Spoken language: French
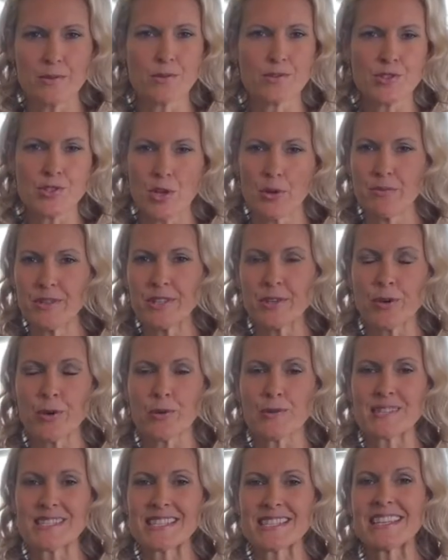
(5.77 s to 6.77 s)
ou
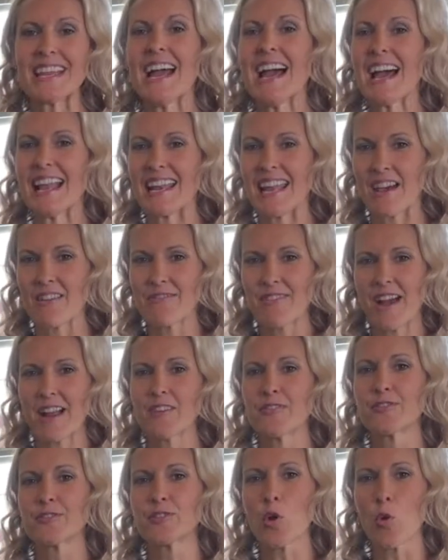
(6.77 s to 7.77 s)
semi-creusée, la
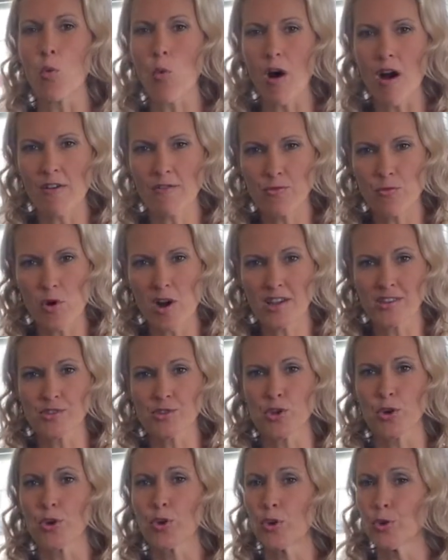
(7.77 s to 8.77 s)
valve trois voies
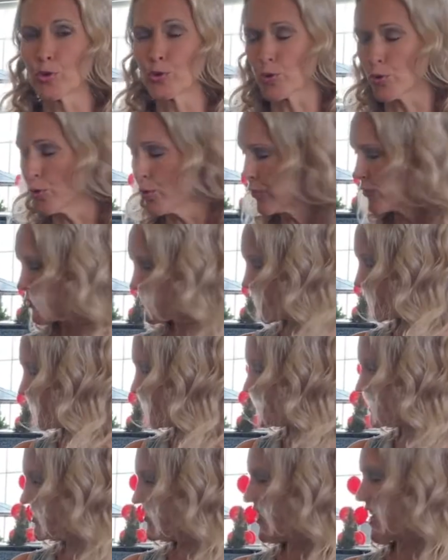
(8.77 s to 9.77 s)
se retrouve sur
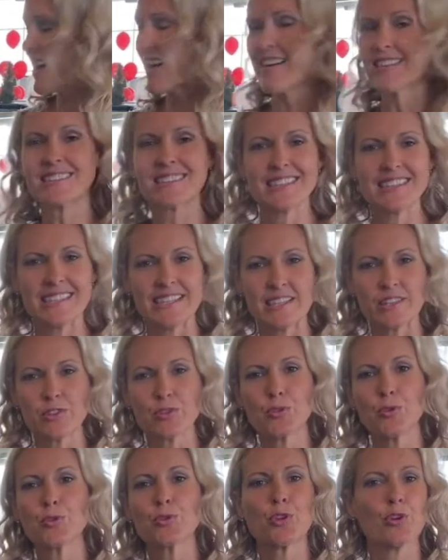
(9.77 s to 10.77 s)
les différentes lignes
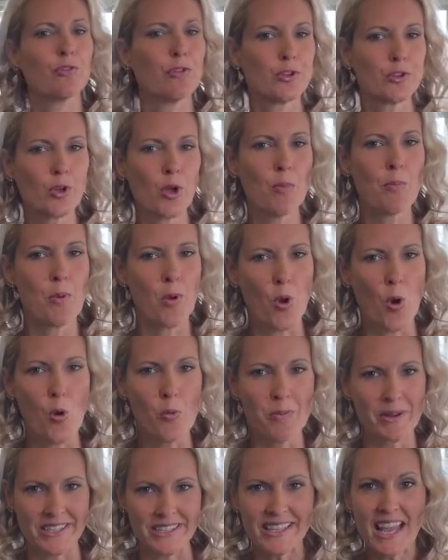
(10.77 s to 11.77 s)
d'eau de votre
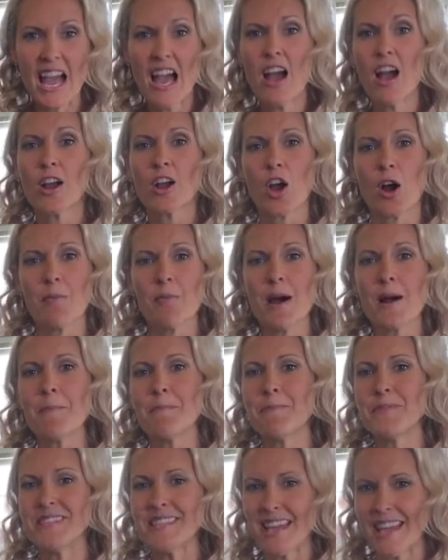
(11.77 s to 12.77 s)
plomberie. Comment
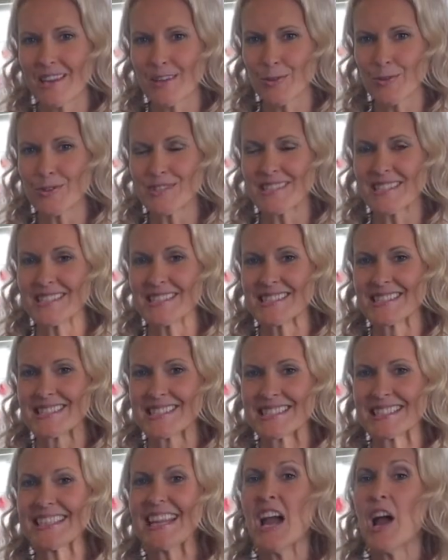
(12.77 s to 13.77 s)
bien
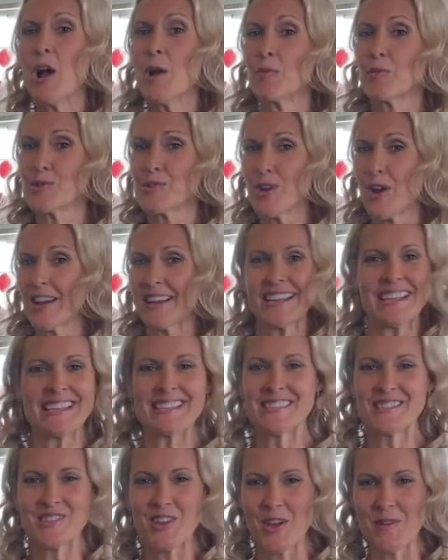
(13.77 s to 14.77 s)
l'utiliser? Plusieurs
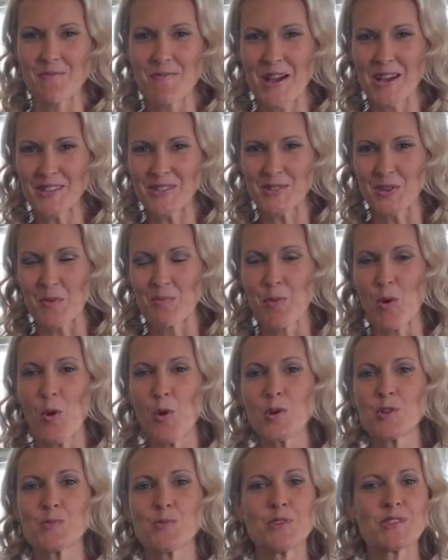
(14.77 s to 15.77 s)
questionnements se
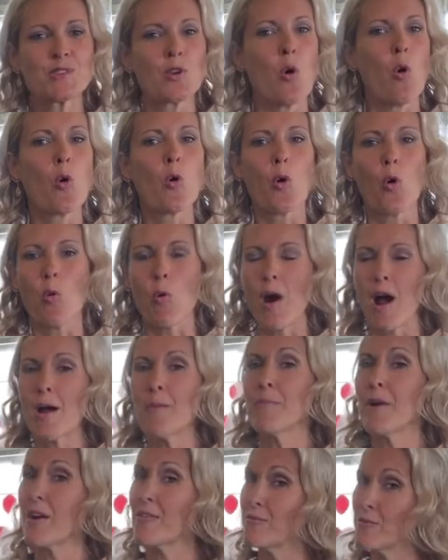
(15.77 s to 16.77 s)
posent puisqu'on
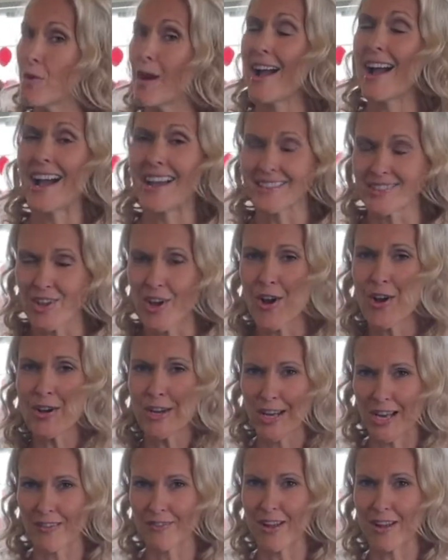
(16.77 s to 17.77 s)
croit parfois à tort
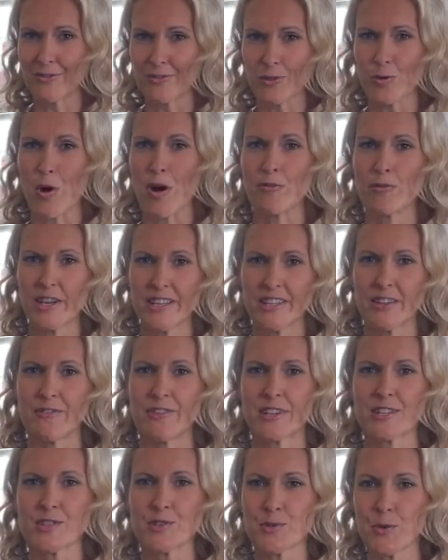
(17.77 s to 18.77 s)
que la valve trois voies est
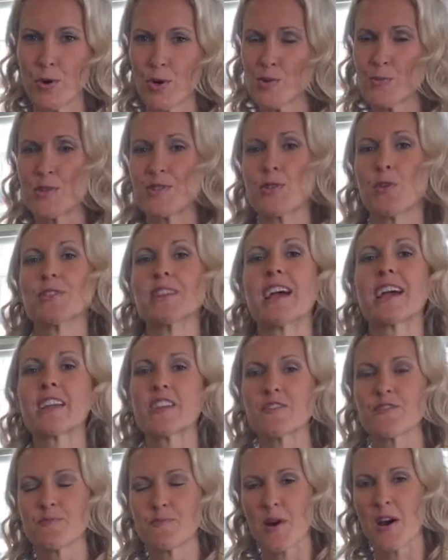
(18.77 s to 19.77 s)
défectueuse puisqu'on
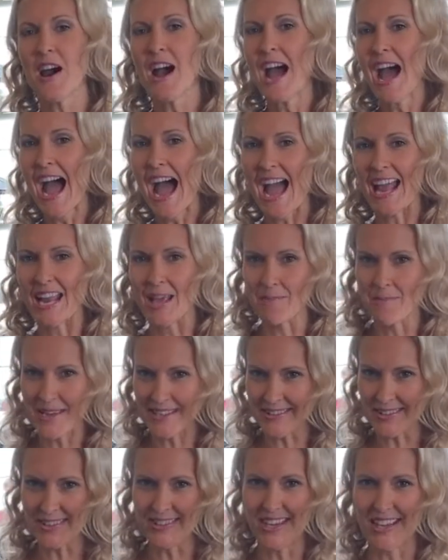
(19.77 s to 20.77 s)
n'arrive pas à la
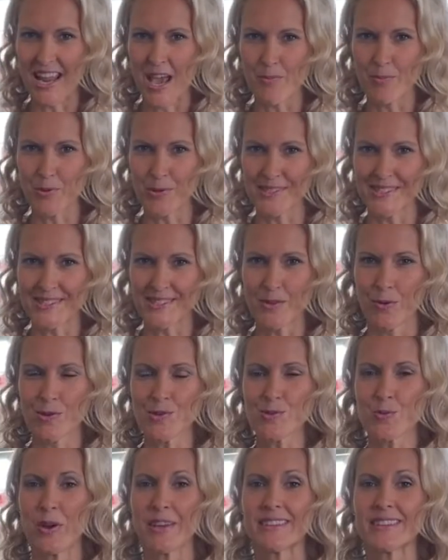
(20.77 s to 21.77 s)
mettre dans la position
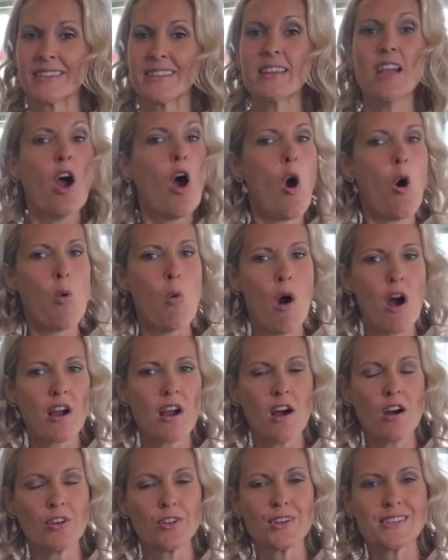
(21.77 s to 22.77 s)
souhaitée ou
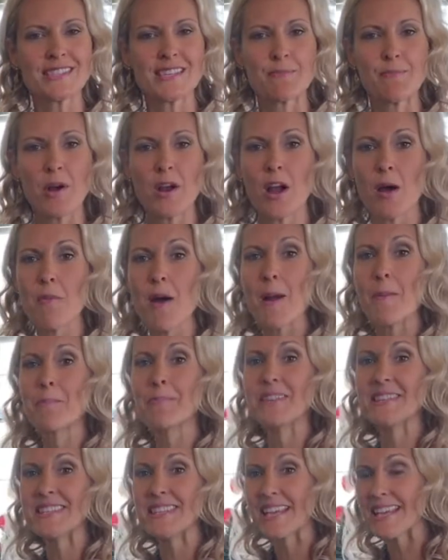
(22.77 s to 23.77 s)
encore on ne sait pas comment
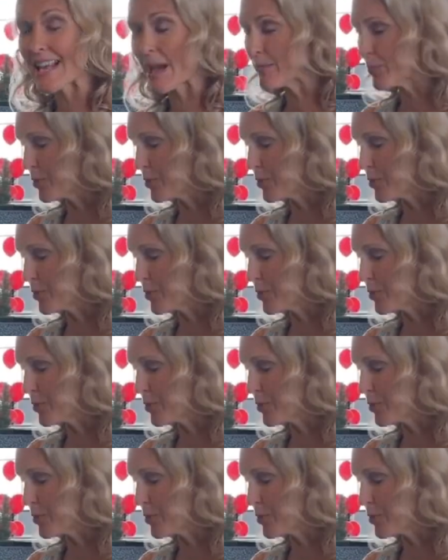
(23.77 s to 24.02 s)
bien la